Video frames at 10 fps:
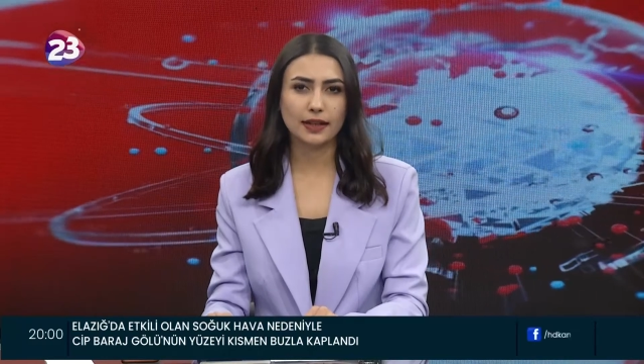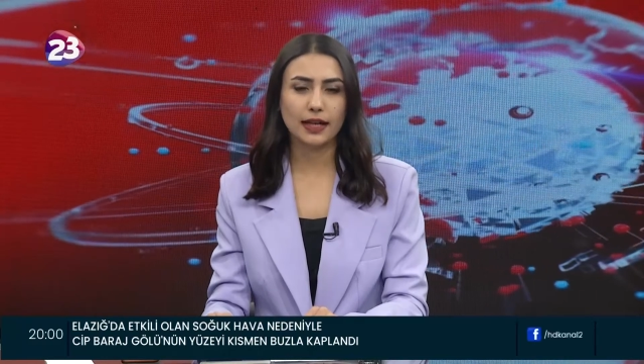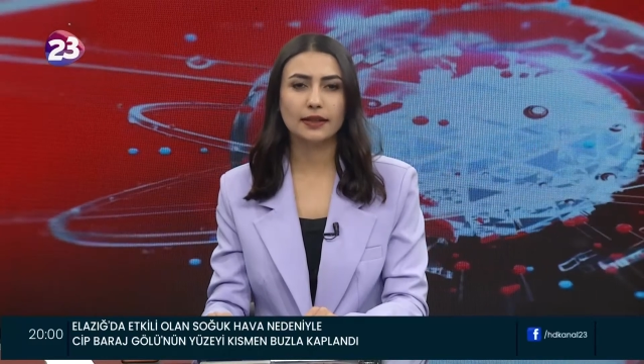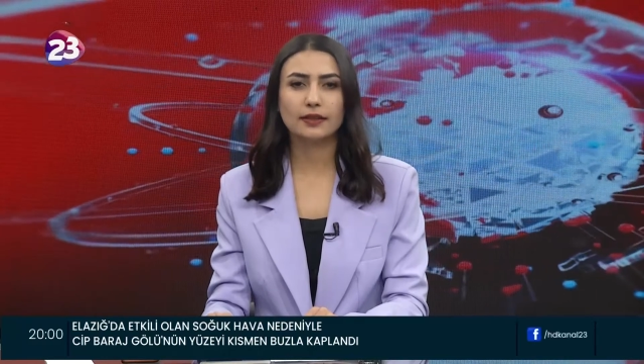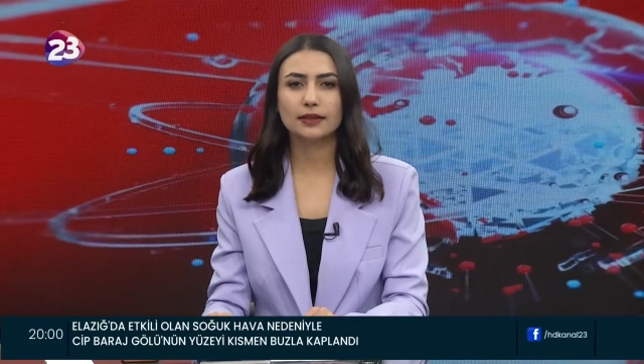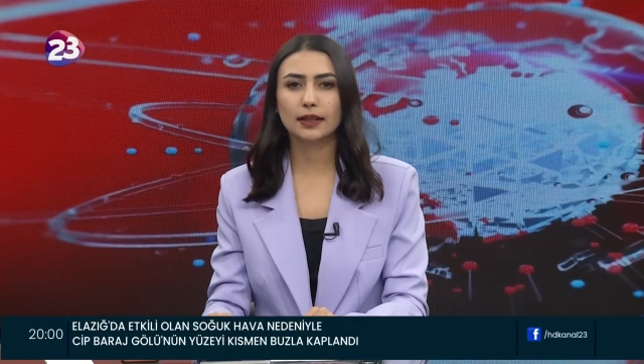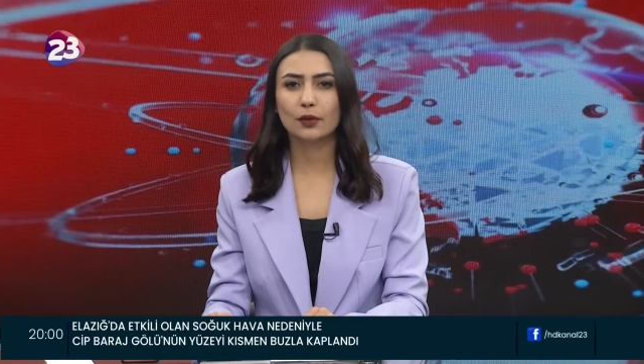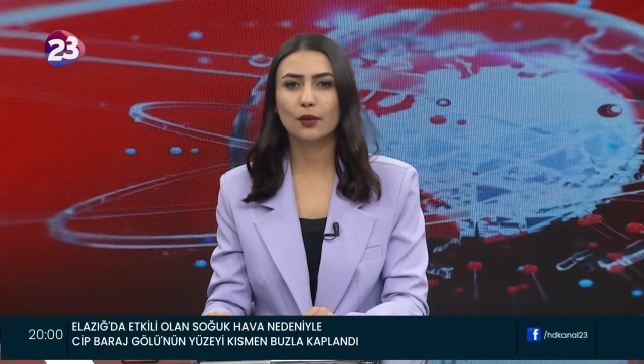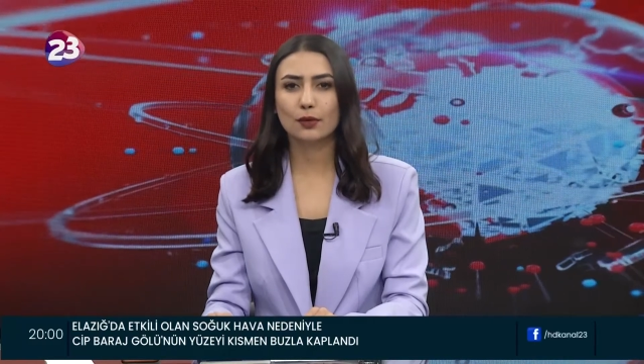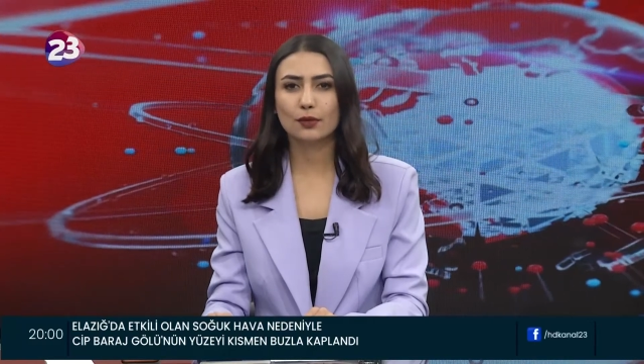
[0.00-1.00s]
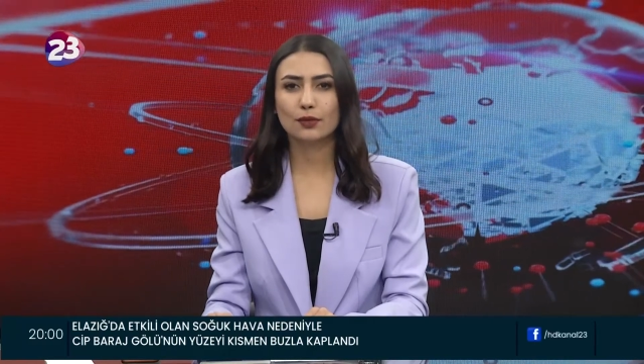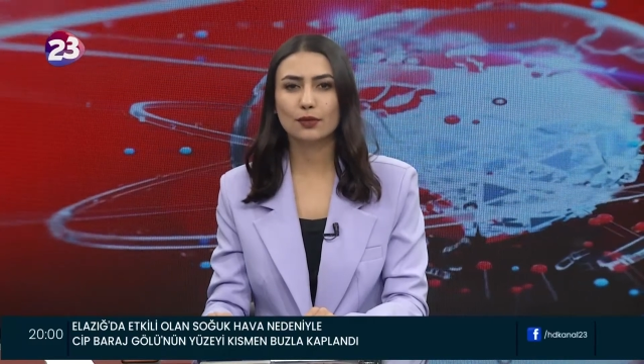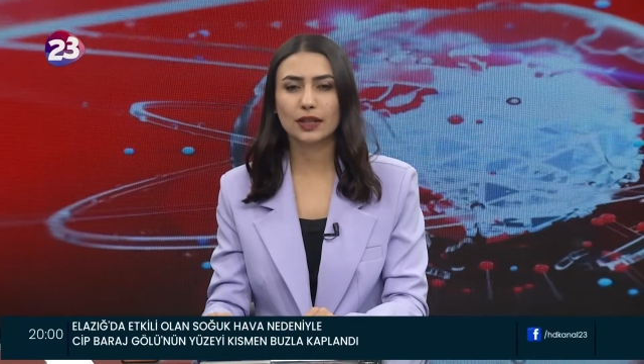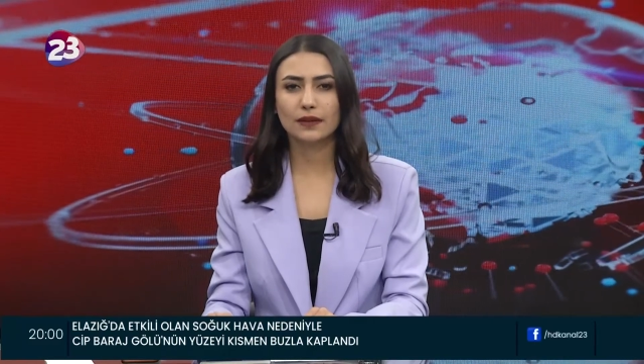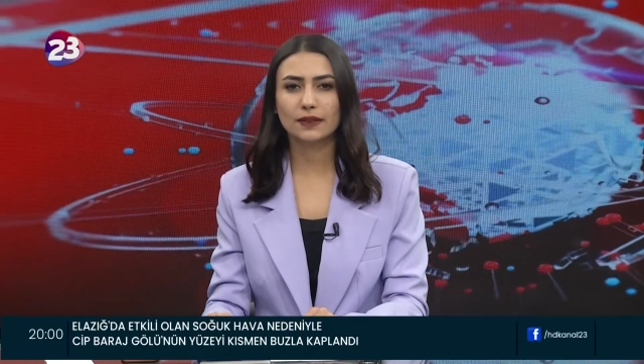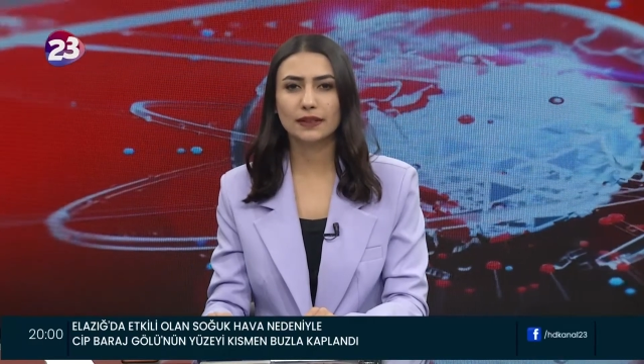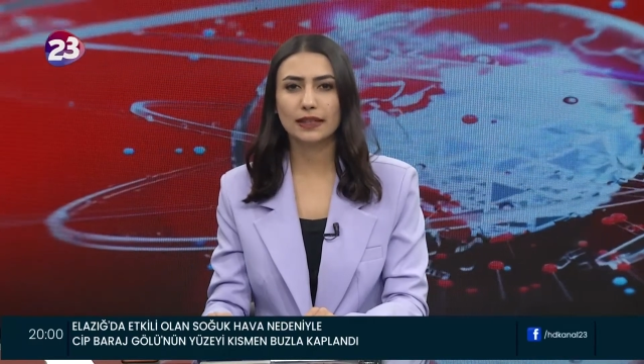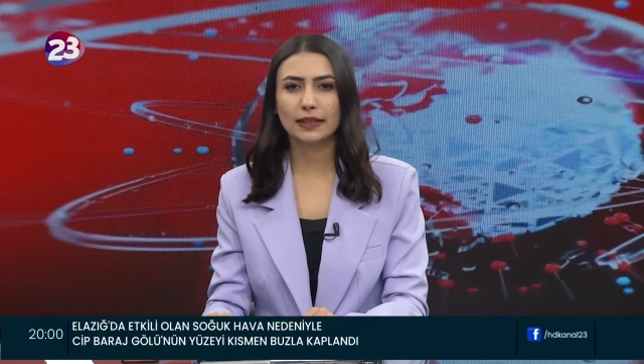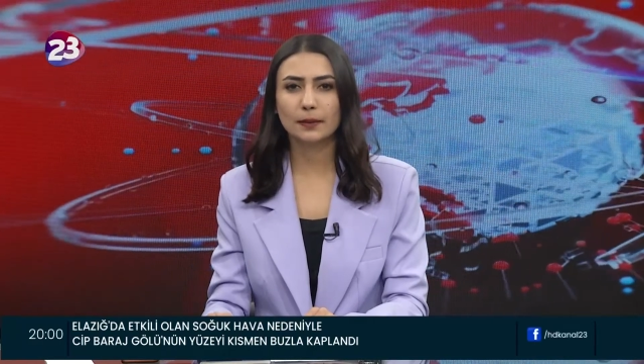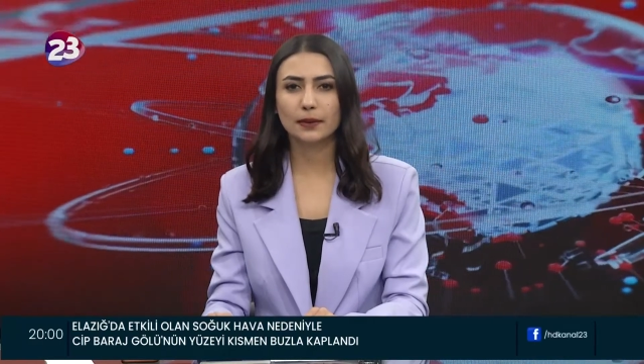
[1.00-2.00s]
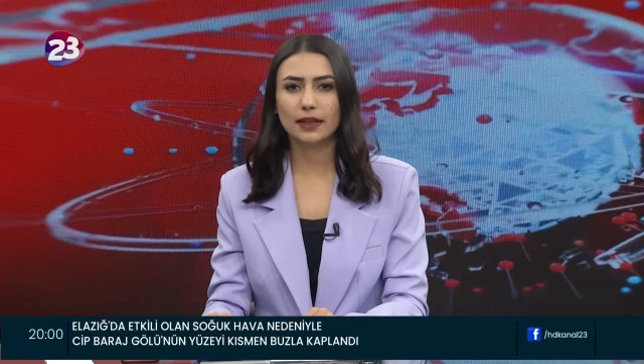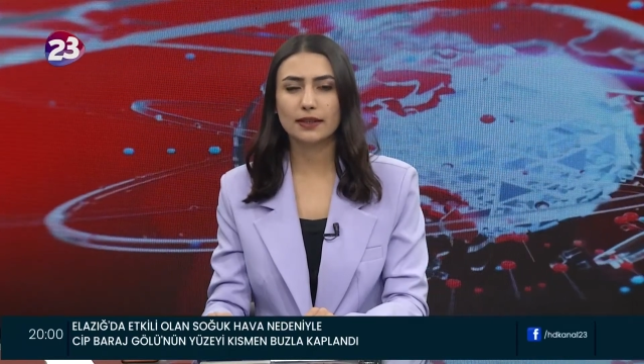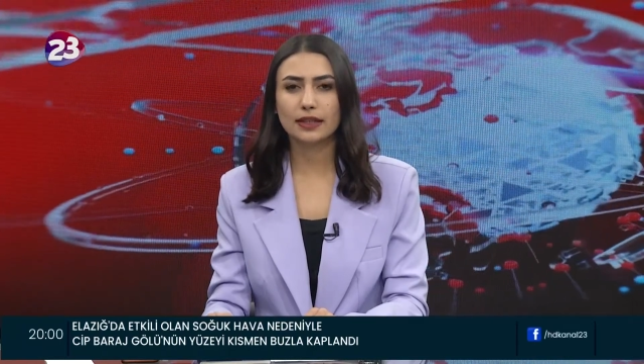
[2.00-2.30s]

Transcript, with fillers: hain terör örgütü tarafından yapılan